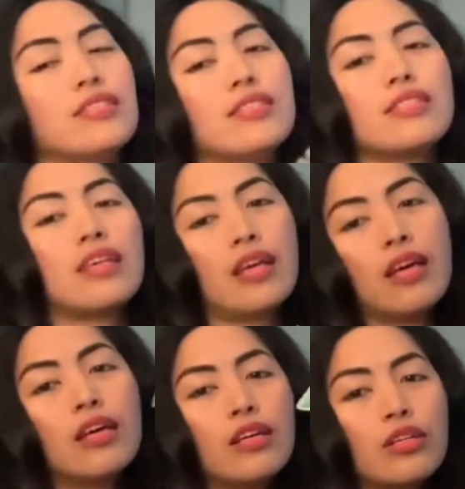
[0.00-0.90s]
is
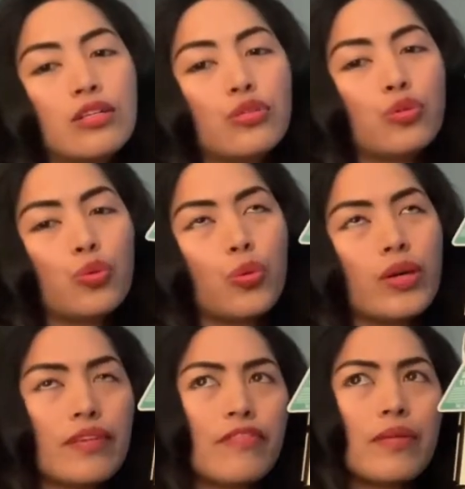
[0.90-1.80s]

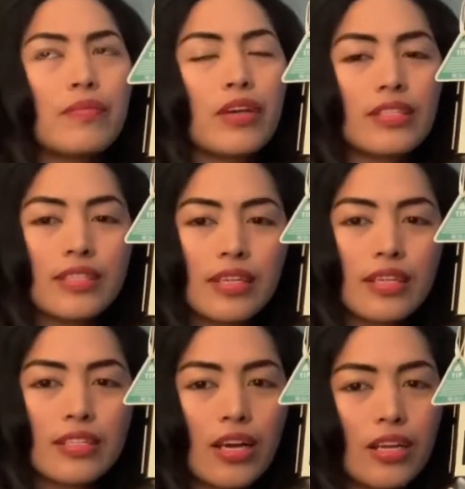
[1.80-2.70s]

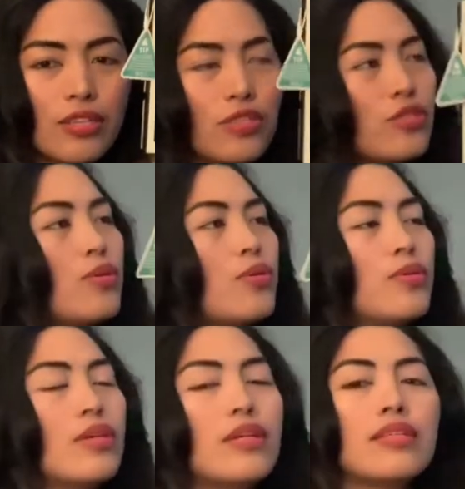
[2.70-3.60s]
$25.99. So,
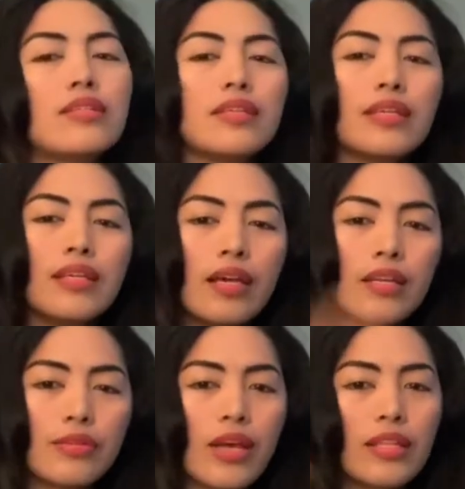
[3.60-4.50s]

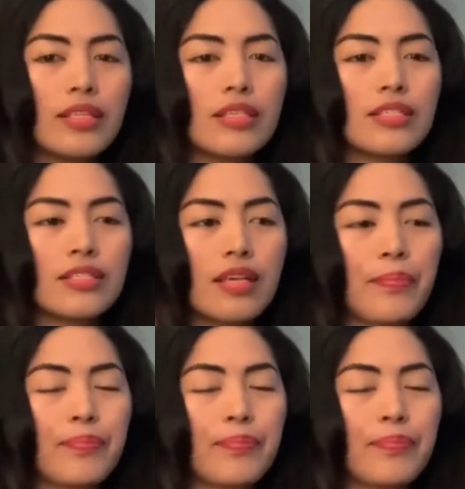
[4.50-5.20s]
i-ano natin is um,